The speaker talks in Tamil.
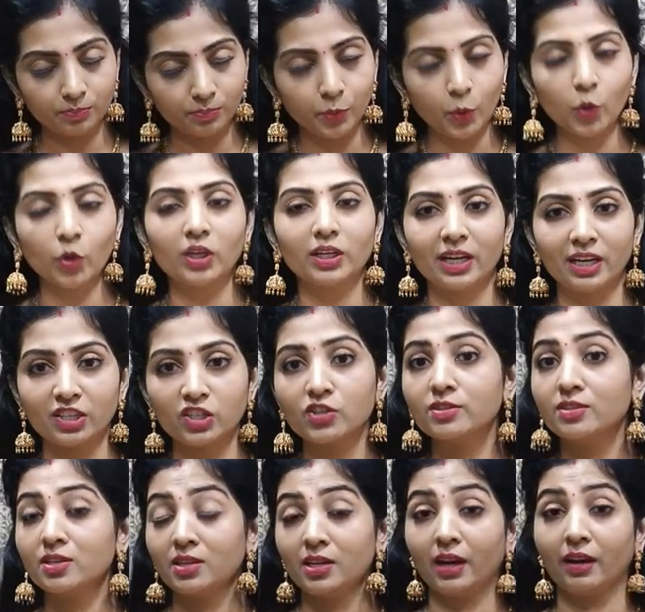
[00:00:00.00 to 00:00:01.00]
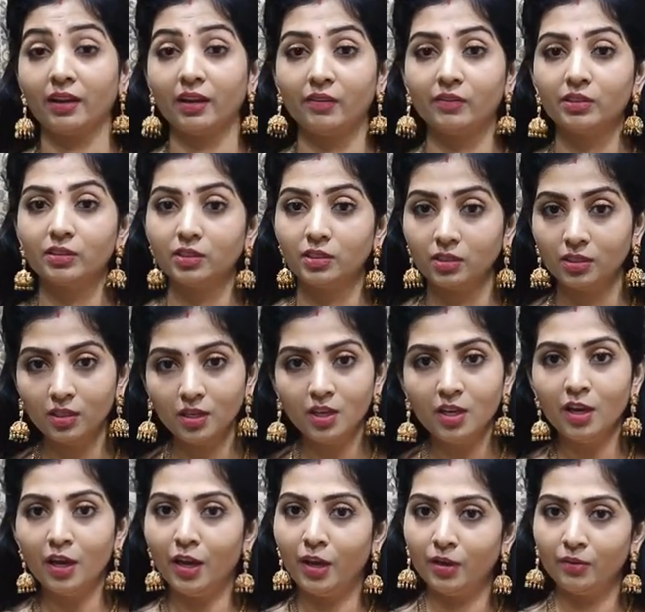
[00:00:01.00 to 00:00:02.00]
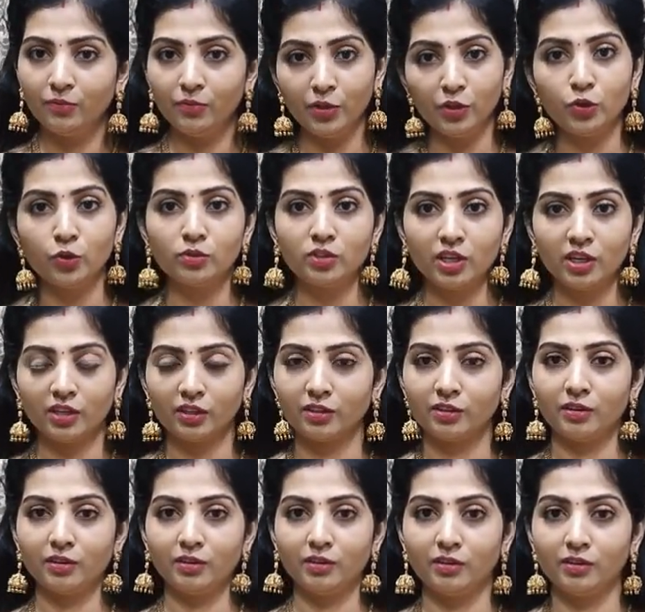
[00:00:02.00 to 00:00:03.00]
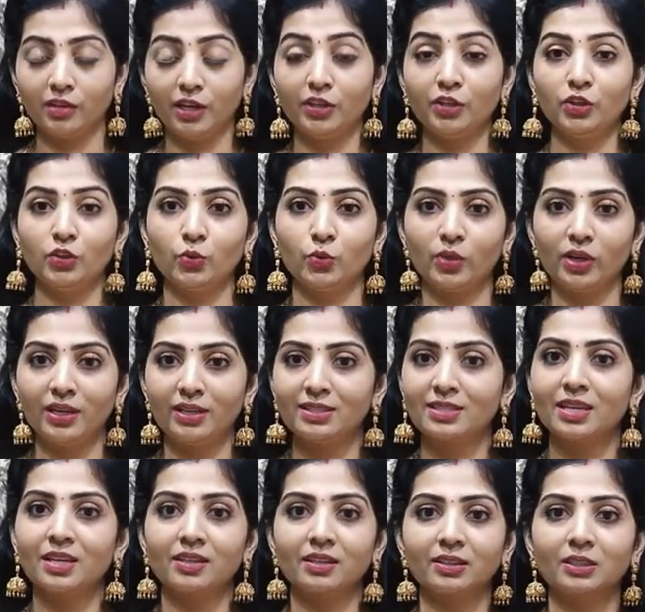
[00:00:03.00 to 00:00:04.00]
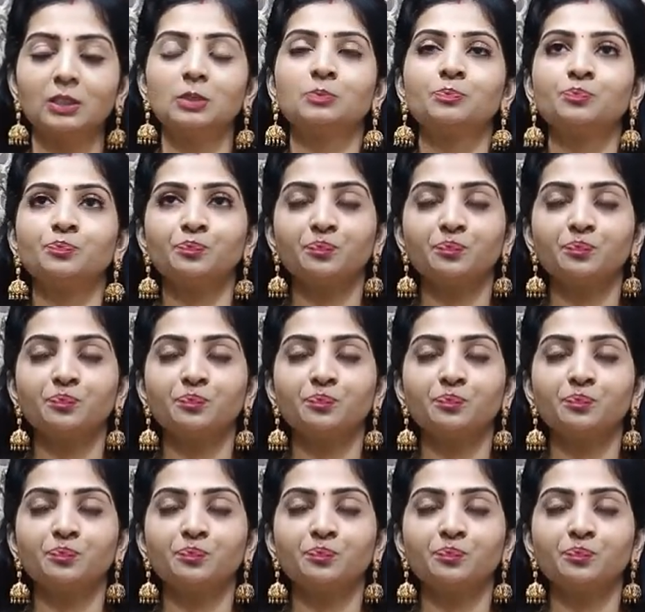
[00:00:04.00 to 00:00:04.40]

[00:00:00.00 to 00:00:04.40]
பொங்கல் கலெக்ஷன்ஸே நிறையா வந்து வீடியோஸே எனக்கு ரெடி டு ரிலீஸில் இருக்குது